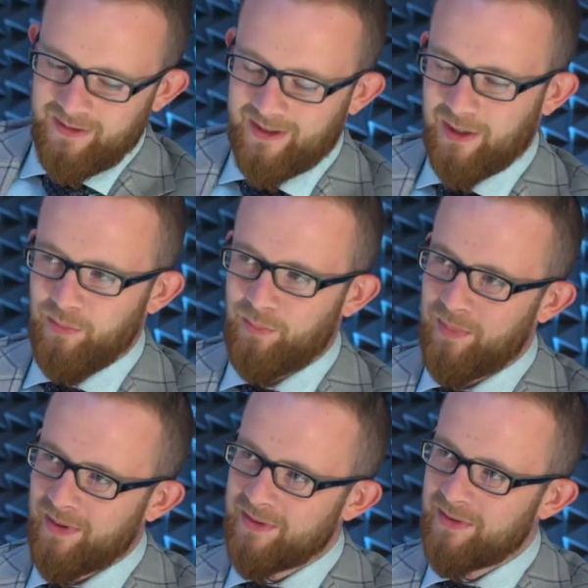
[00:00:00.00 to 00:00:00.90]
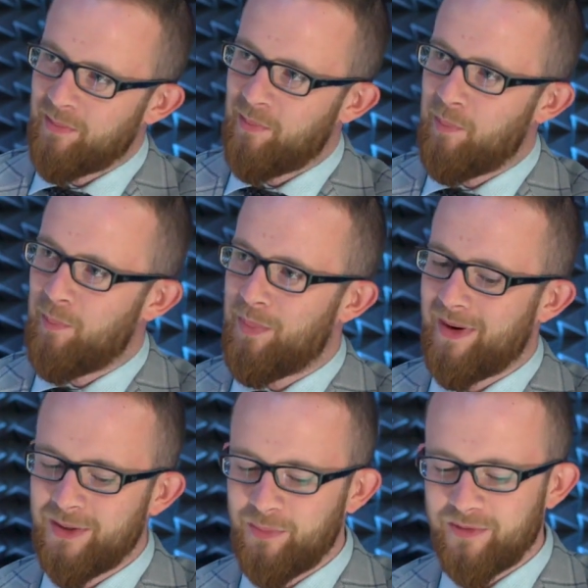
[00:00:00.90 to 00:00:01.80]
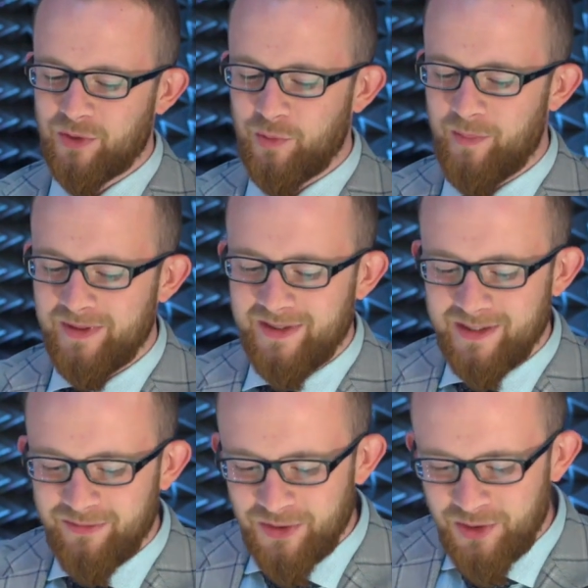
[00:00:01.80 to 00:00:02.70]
ja mam pan, to rozpisane na role. Pan teraz pan? właśnie